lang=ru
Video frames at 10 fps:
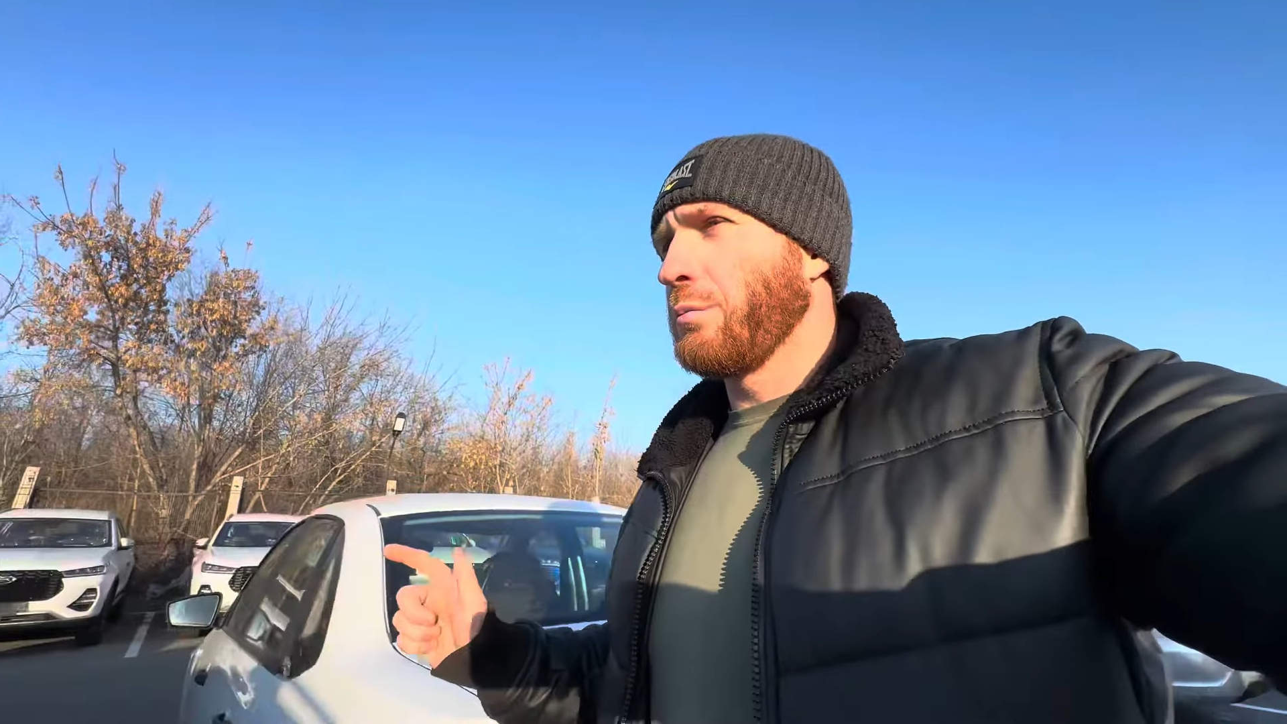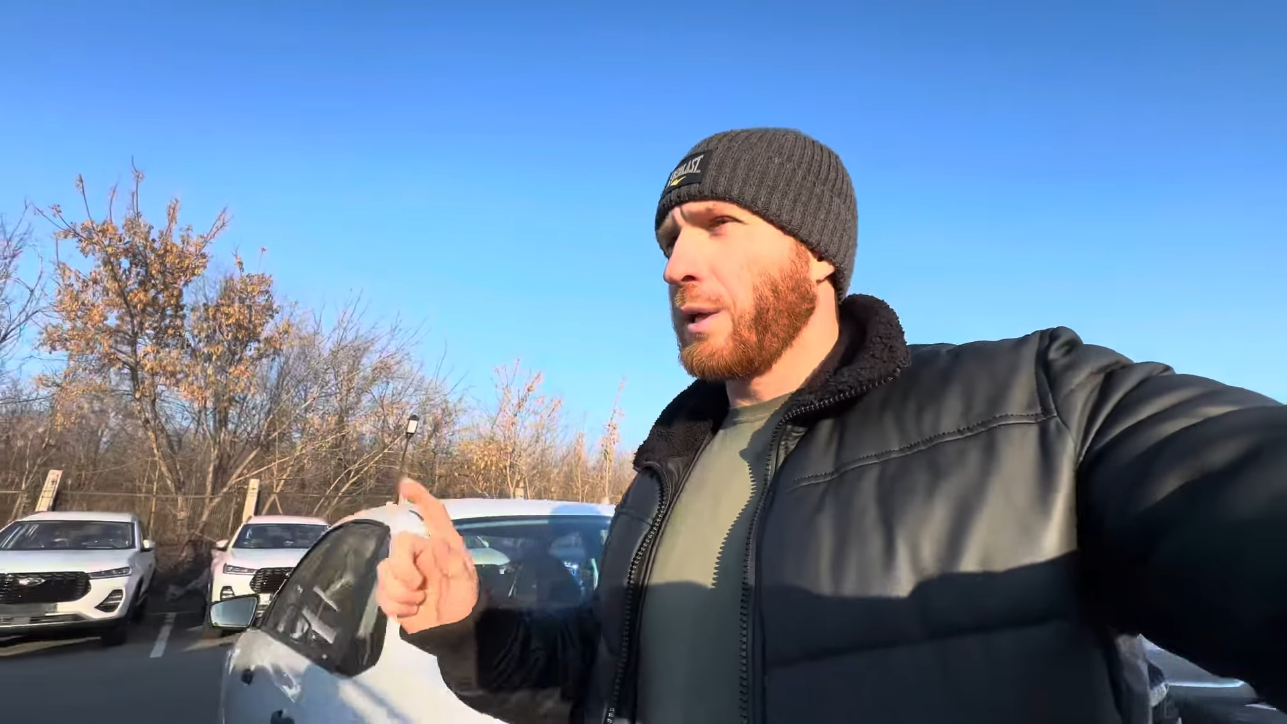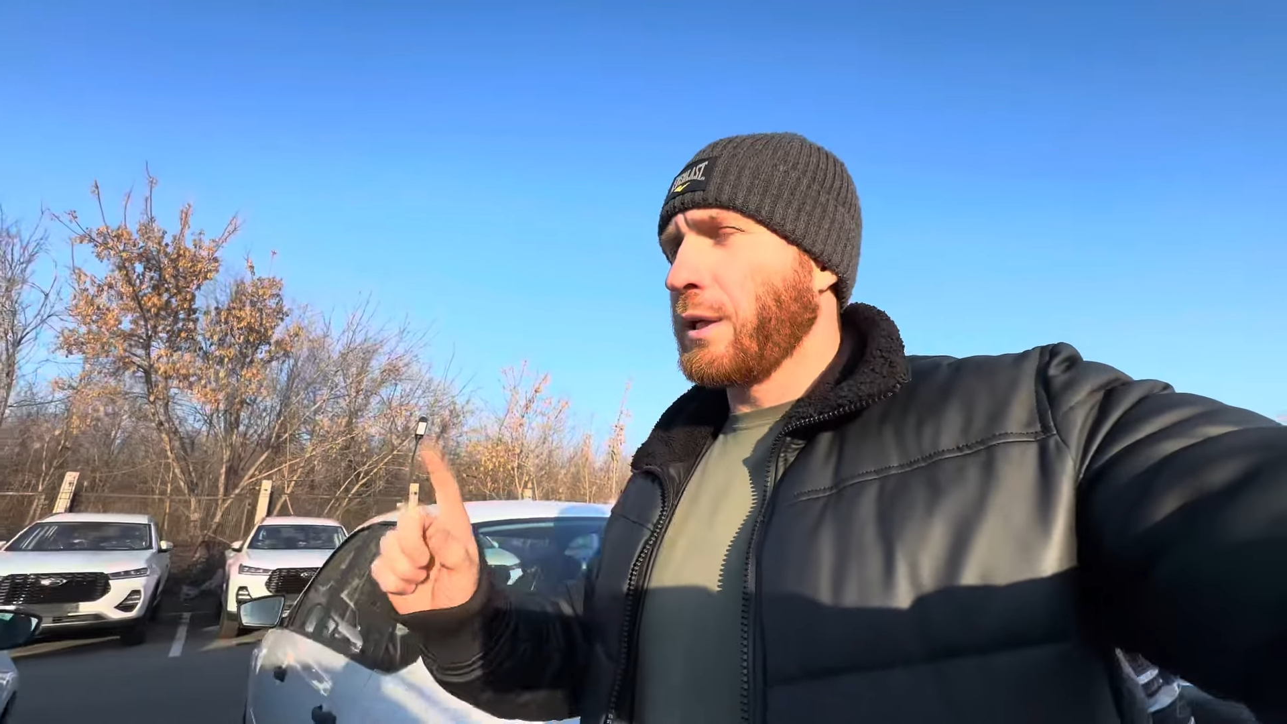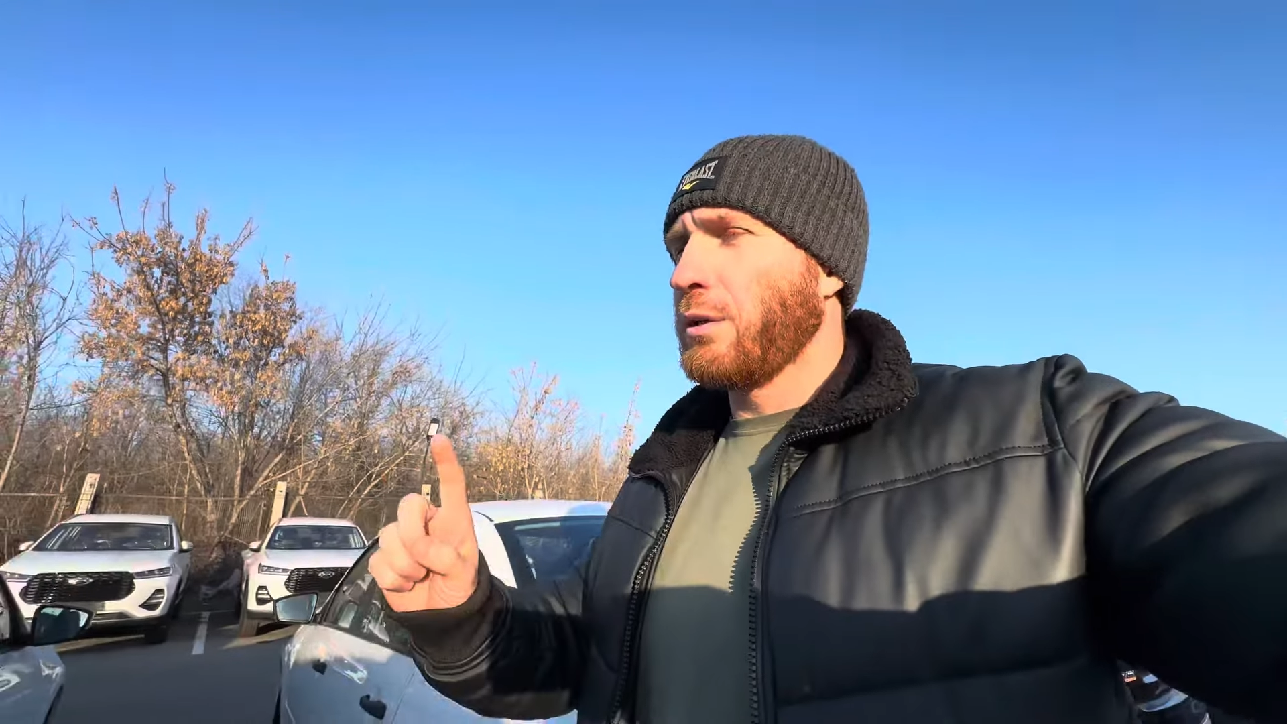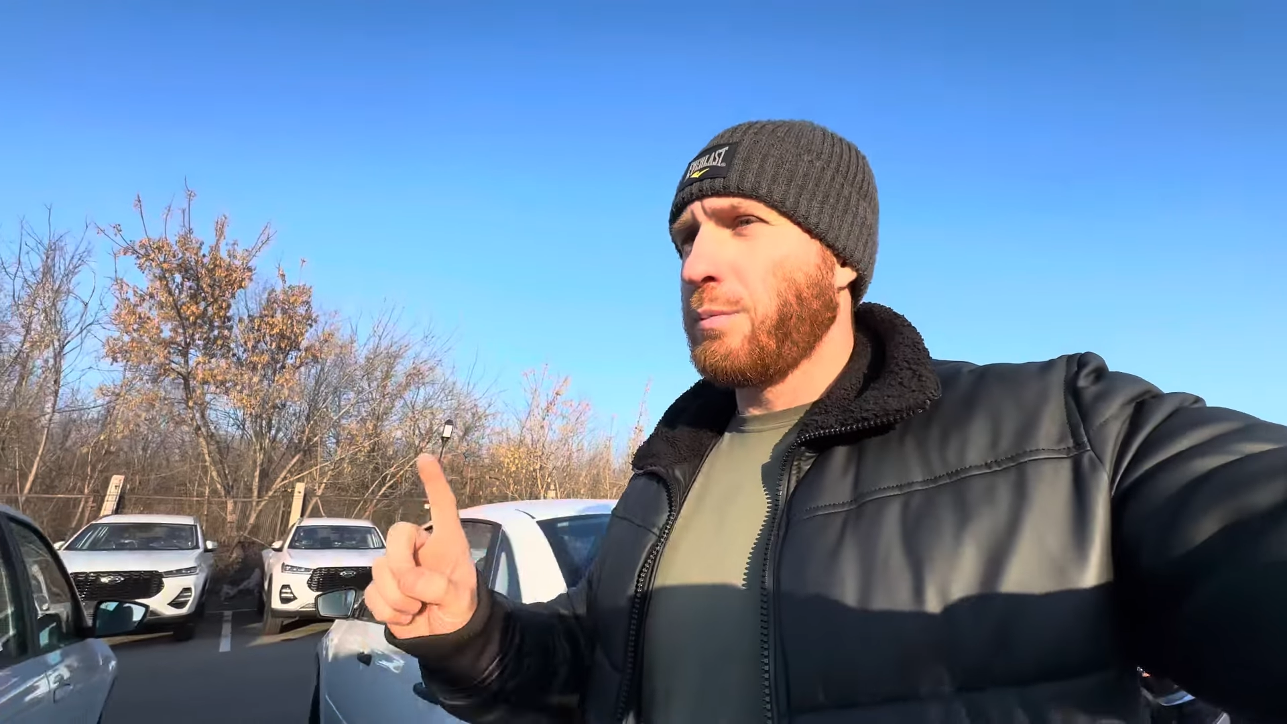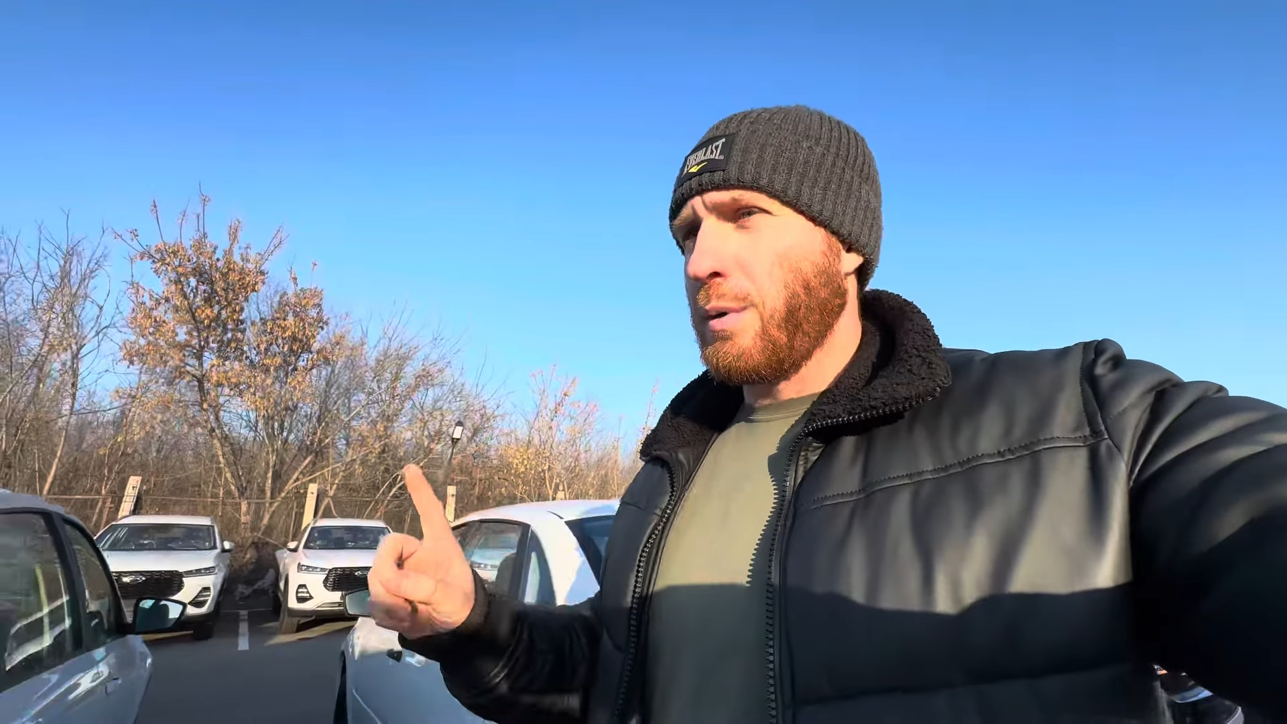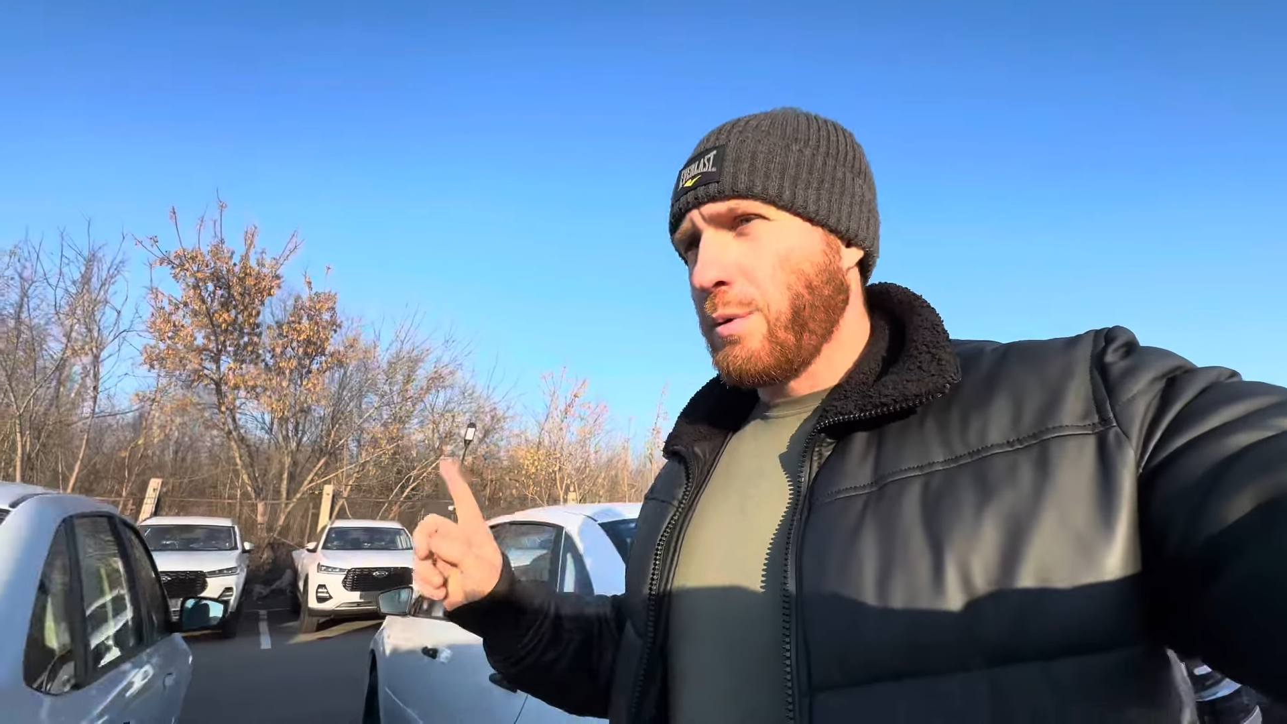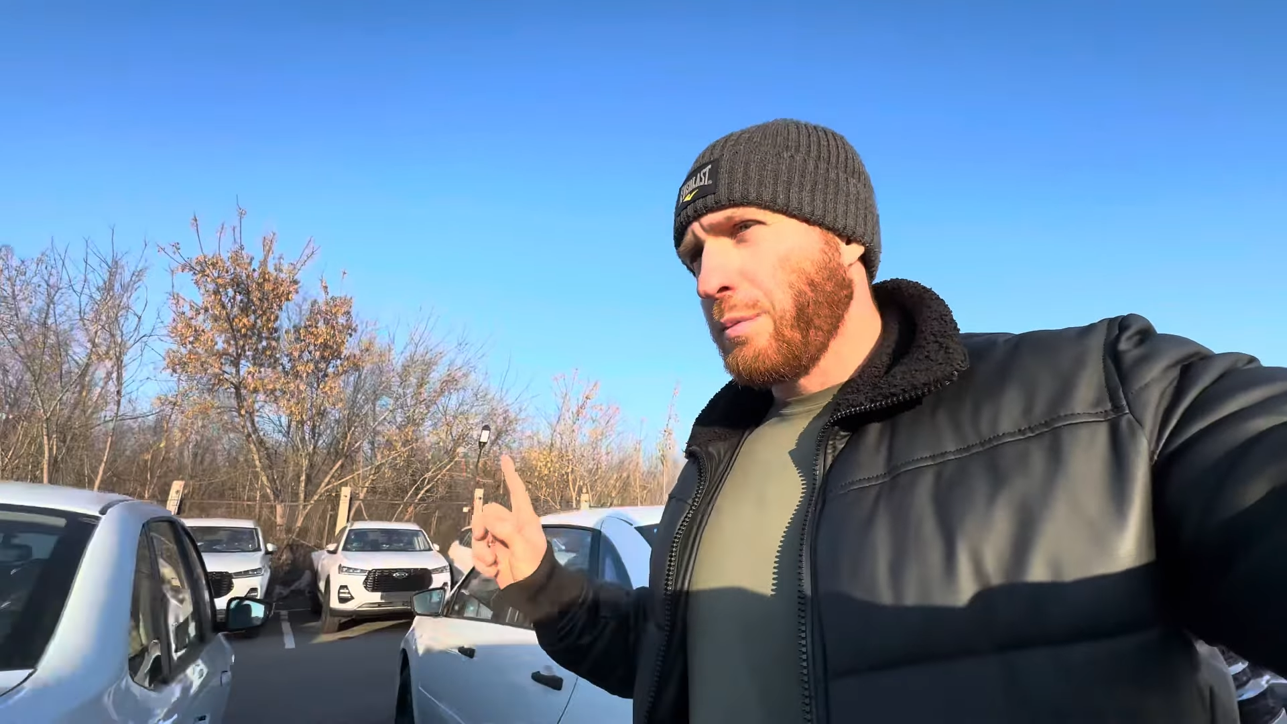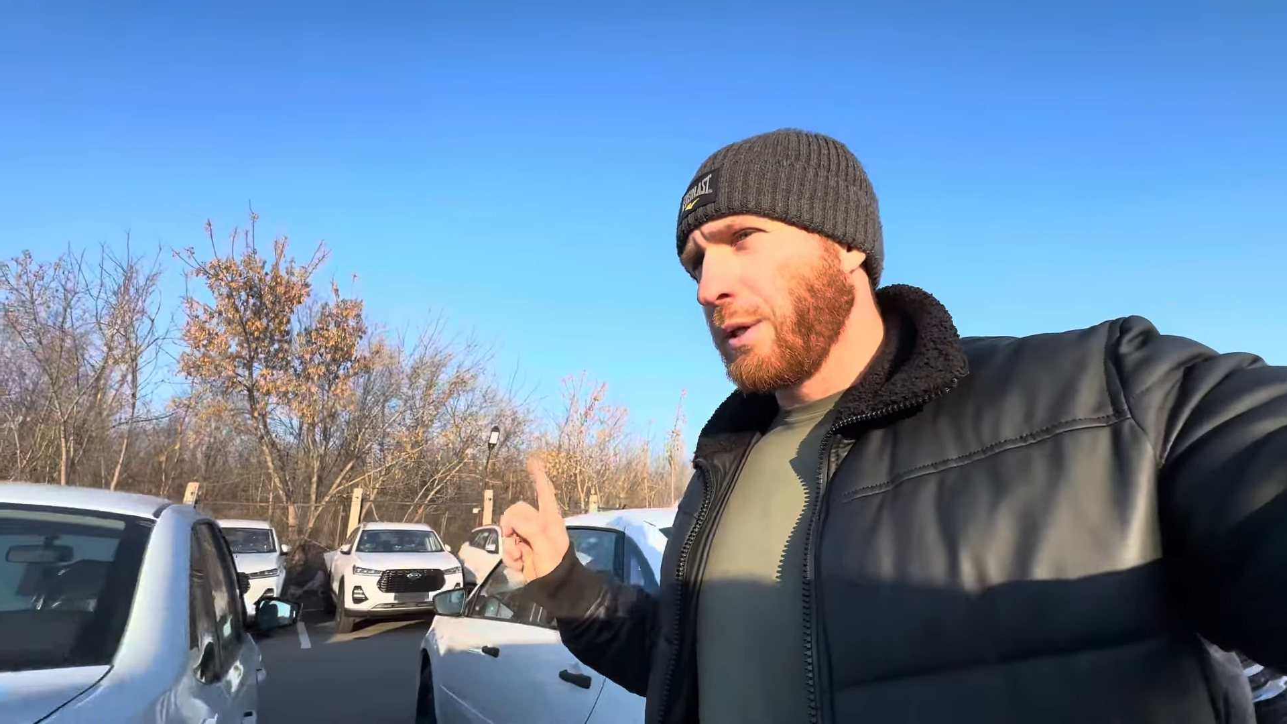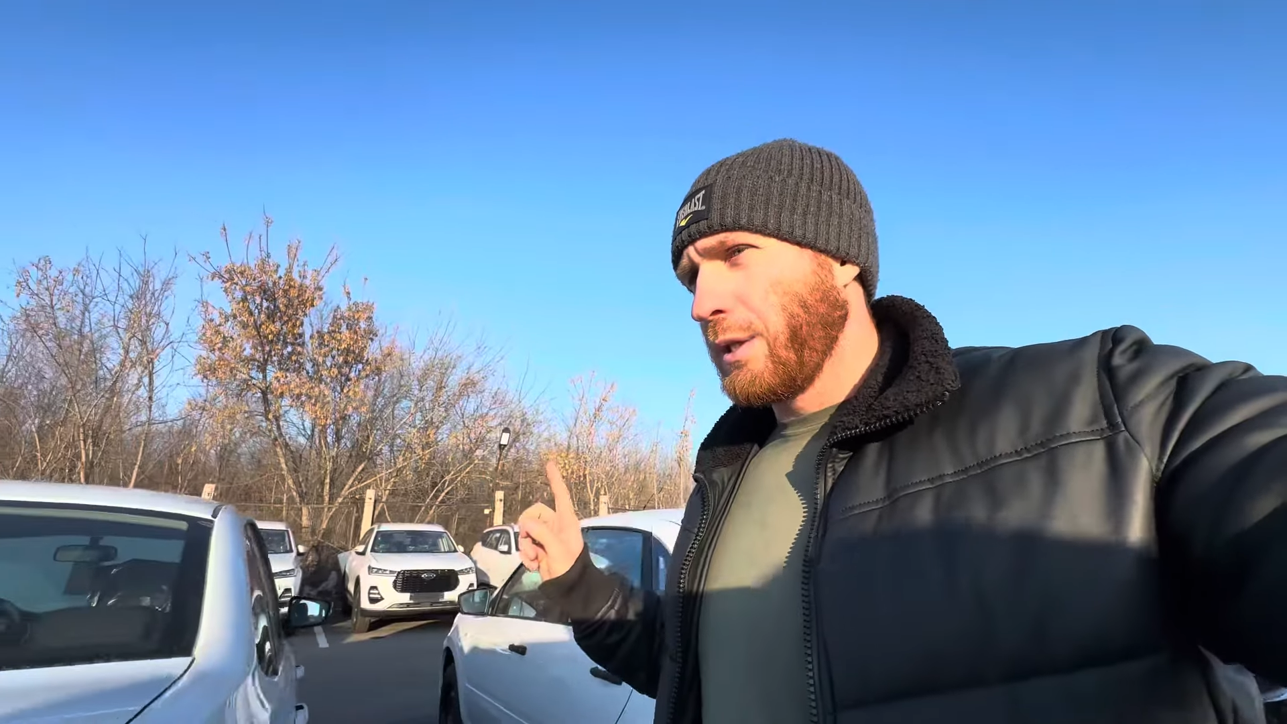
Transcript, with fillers: Вот Барнео, по-моему,